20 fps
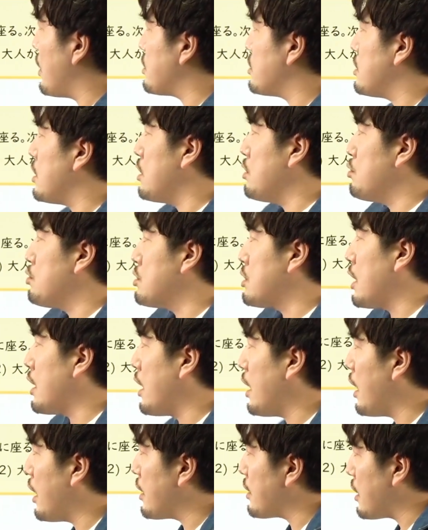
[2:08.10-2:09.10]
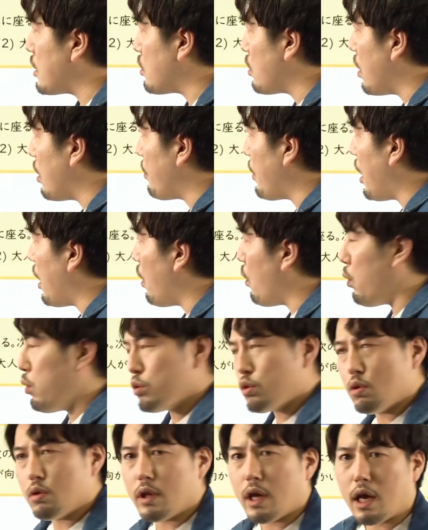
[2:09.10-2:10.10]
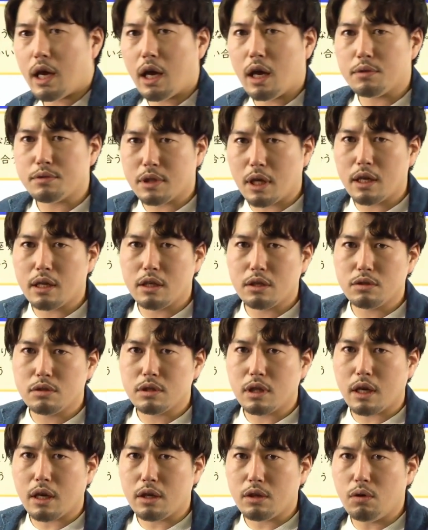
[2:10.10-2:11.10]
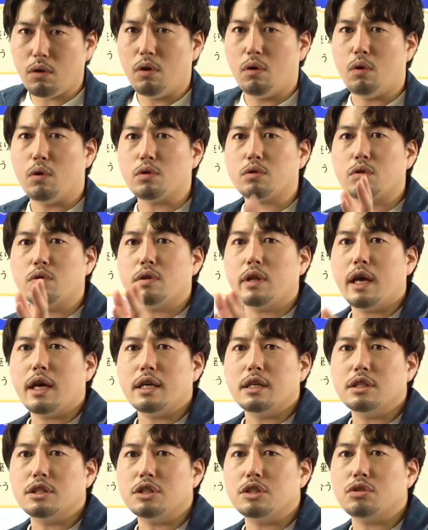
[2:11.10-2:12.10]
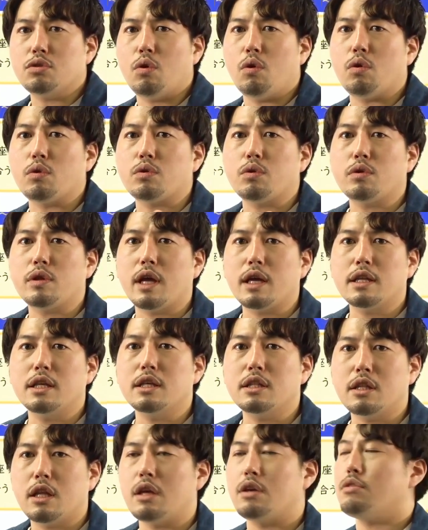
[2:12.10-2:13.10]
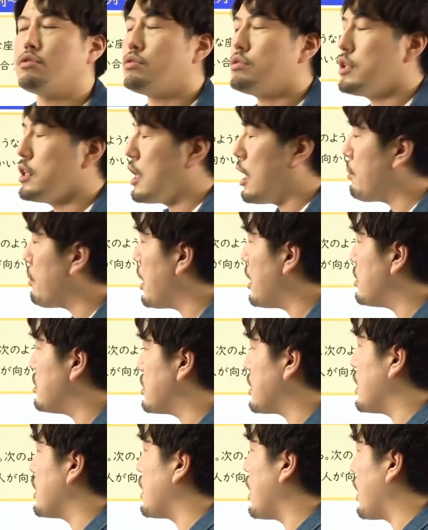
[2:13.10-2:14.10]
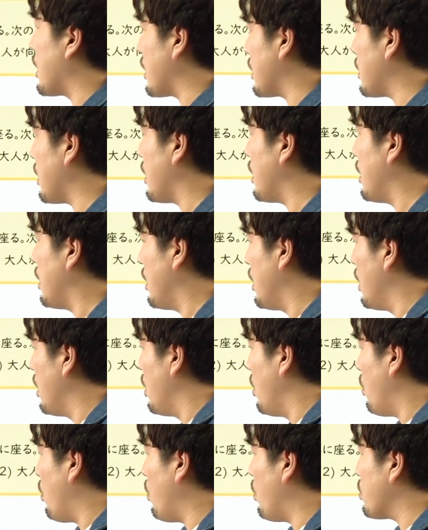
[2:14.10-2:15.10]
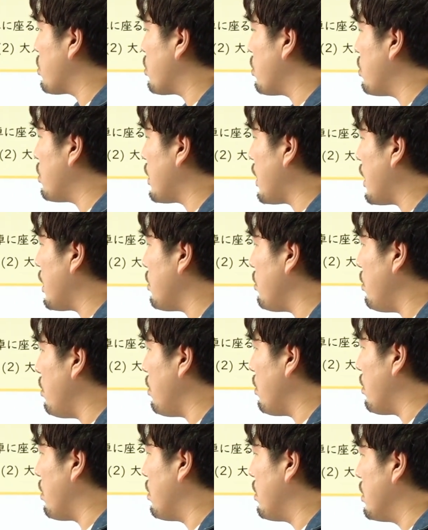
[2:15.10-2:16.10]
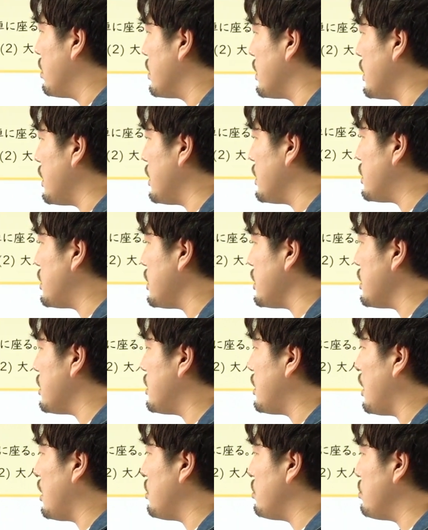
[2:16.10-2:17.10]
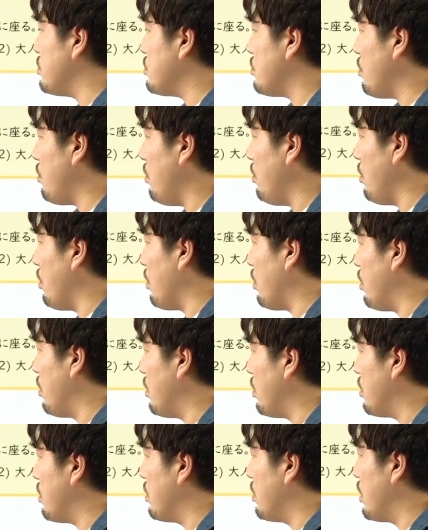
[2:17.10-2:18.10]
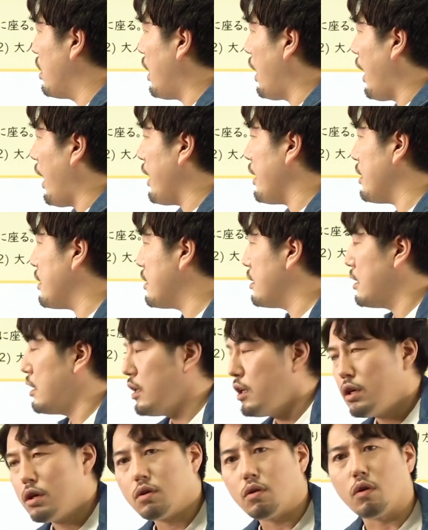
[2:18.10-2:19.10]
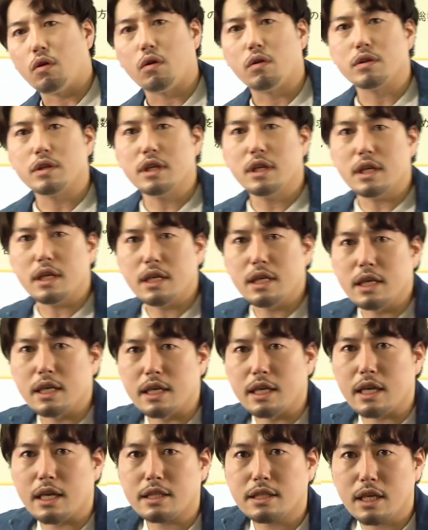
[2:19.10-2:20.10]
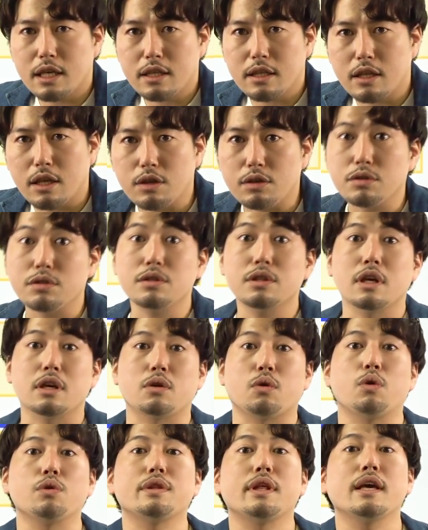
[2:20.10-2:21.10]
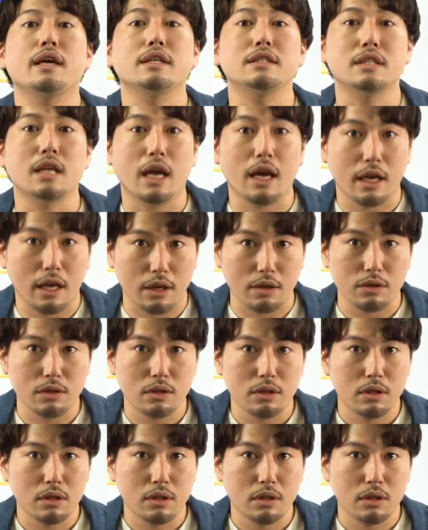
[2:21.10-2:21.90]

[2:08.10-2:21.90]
つで言ったら、例えば大人がふたりいるんだけど、大人いちと大人にっていう風に名前つけてあげる。大人のいちっていうのを、はい、ここにいなさいっていう風に固定してあげる。